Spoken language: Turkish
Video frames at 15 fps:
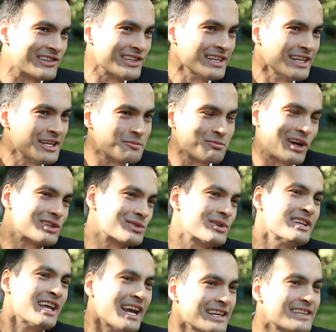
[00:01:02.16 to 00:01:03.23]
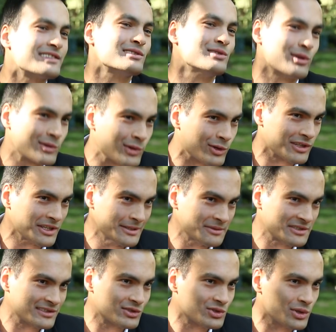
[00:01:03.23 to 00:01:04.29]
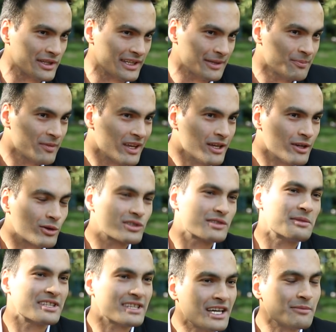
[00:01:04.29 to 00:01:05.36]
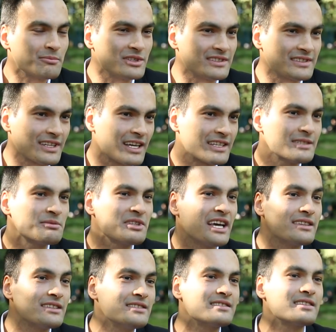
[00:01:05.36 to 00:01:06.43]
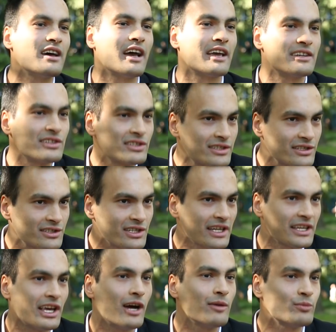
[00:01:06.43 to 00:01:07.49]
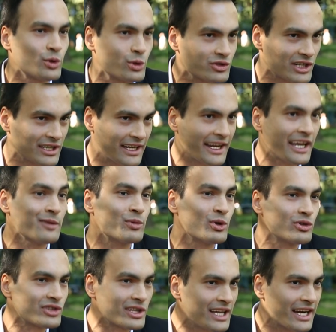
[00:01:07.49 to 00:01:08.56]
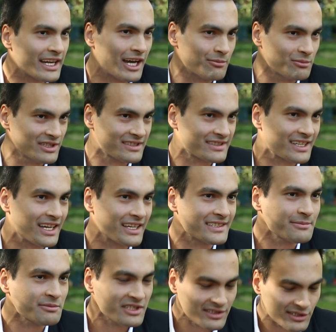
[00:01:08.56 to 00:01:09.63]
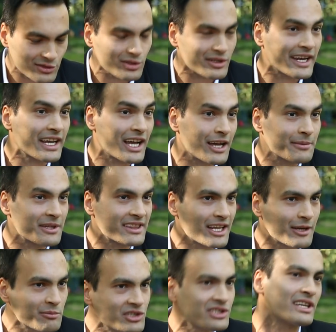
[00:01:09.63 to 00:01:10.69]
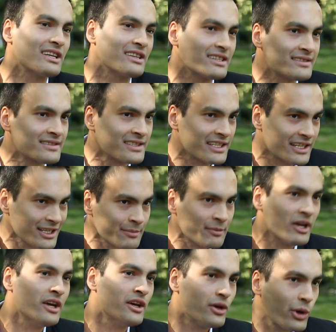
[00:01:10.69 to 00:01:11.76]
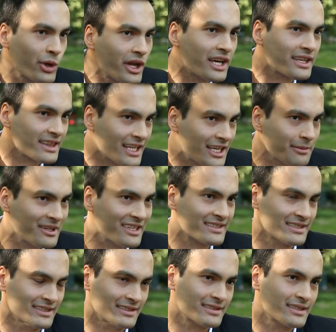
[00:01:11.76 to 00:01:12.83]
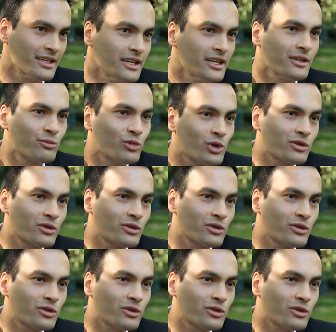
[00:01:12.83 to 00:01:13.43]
için başvuran herkesin not ortalaması çok iyi. O zaman ne yapmanız lazım? Kendinizi ayrıştıracak yan projeler, ek projeler yapmanız lazım ki siz o rekabetten bir şekilde şekilde sıyrılıp öne atlayabilirsiniz. Bu